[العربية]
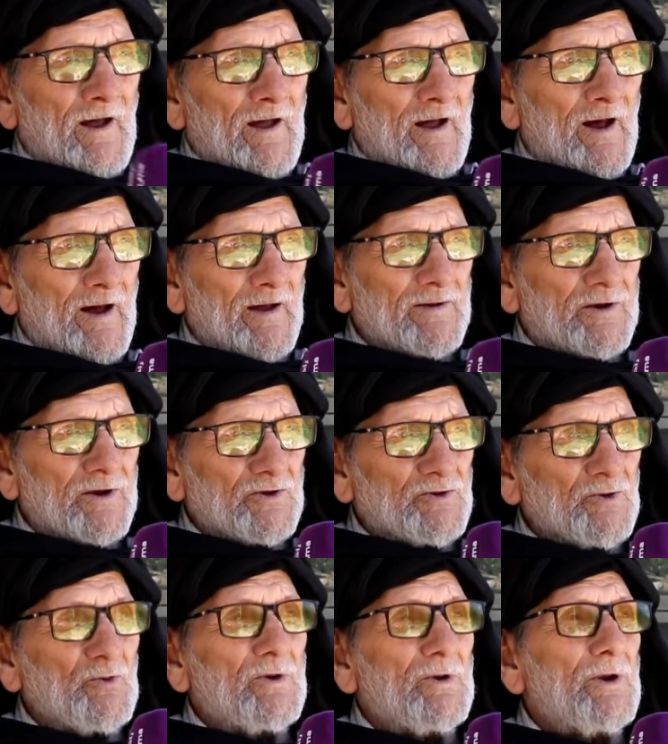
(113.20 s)
عاد
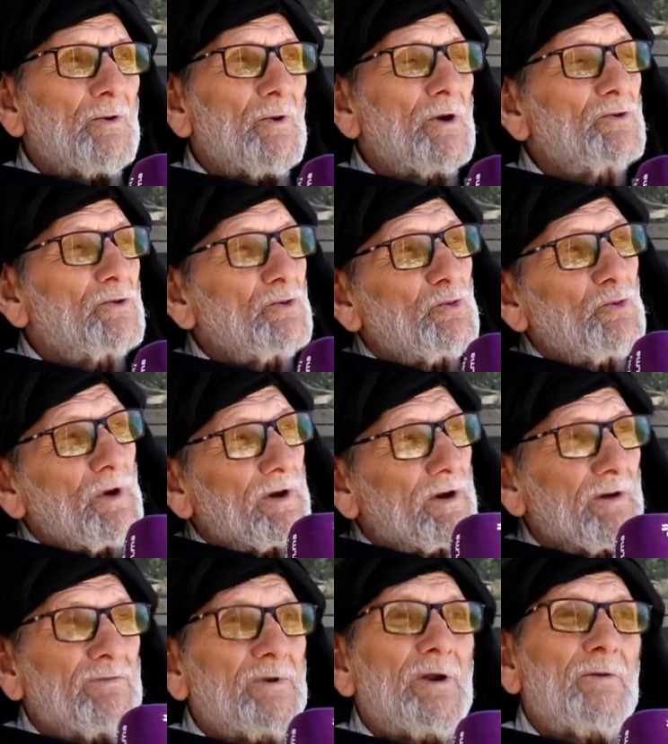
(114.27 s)
كيجيو يديوه شويه كيبدا